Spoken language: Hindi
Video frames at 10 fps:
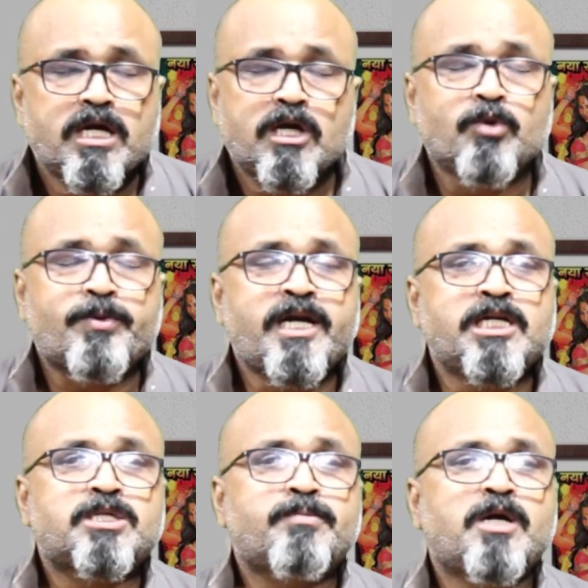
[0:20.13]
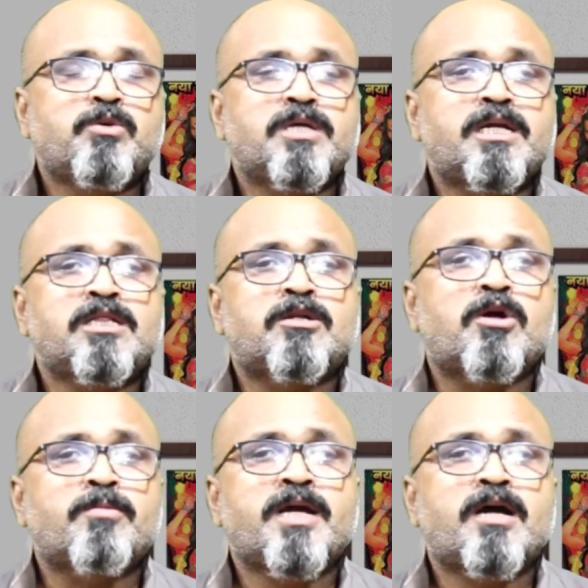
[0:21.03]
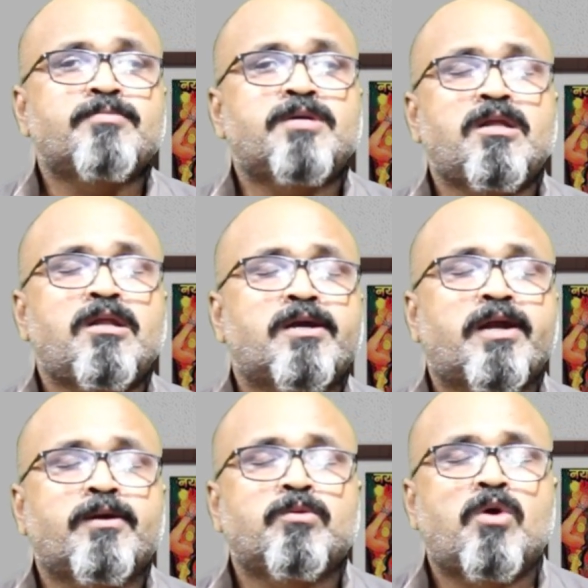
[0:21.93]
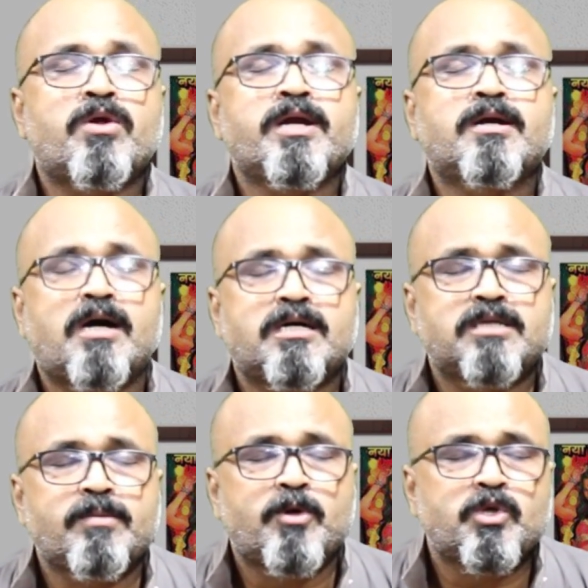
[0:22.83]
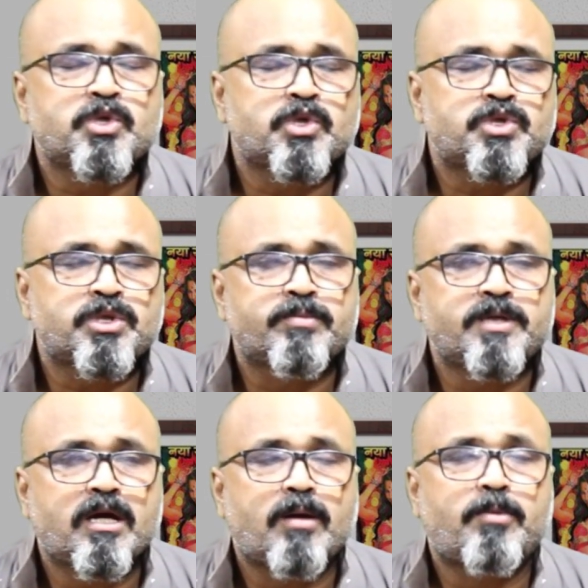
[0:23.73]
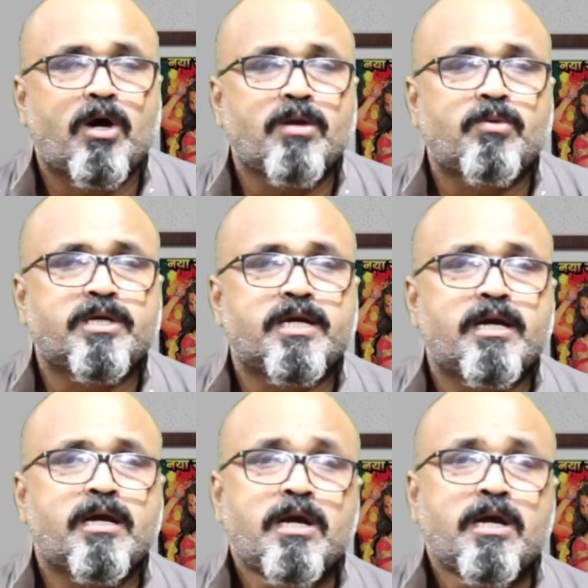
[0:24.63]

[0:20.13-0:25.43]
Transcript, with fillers: हेलो फ्रेंड्स मैं हूं नरेंद्र और मैं आपके लिए लेकर आया हूं और एक खास रिपोर्ट जो कि जुड़ी हुई है बॉलीवुड के